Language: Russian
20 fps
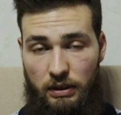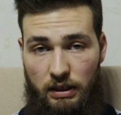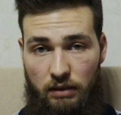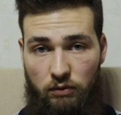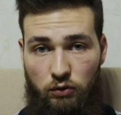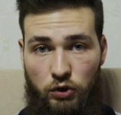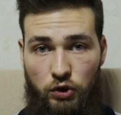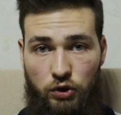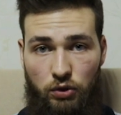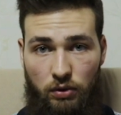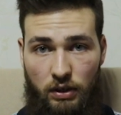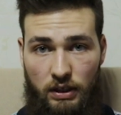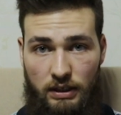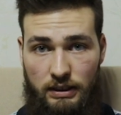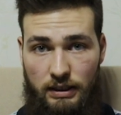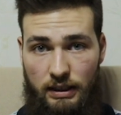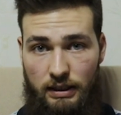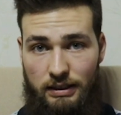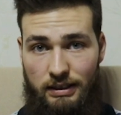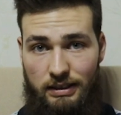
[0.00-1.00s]
А вот что
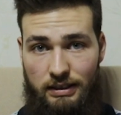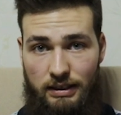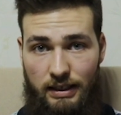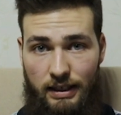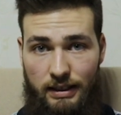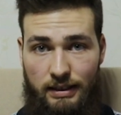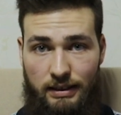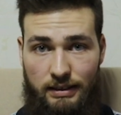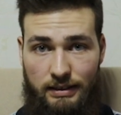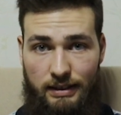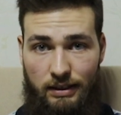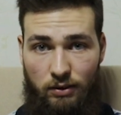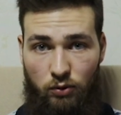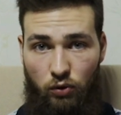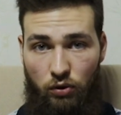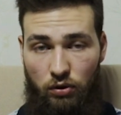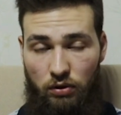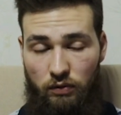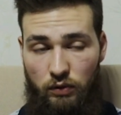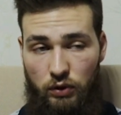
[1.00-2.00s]
касается тяги за
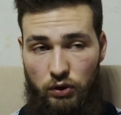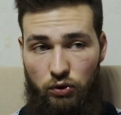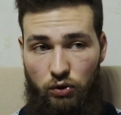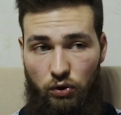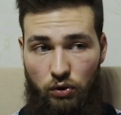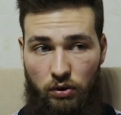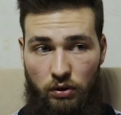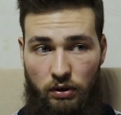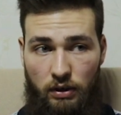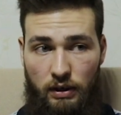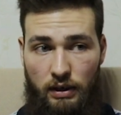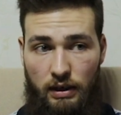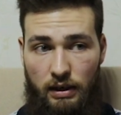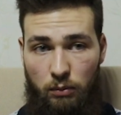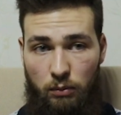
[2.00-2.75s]
голову, то